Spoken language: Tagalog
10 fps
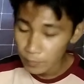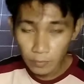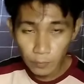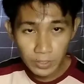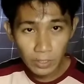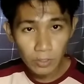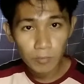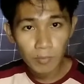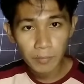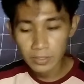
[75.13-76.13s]
Pero pwede kayong
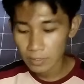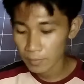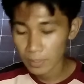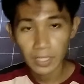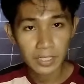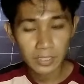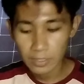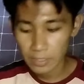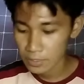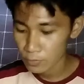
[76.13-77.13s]
gumamit ng mga
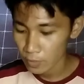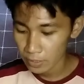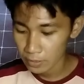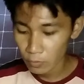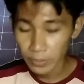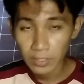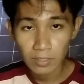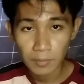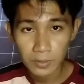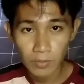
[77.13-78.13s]
18 gauge wire and okay
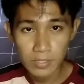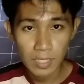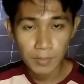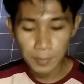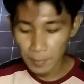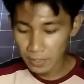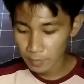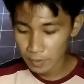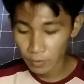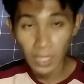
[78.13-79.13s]
lang naman yung kasi mababa
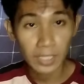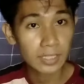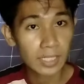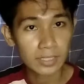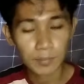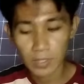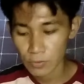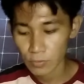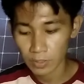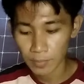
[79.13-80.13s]
naman yung current ng ating mga solar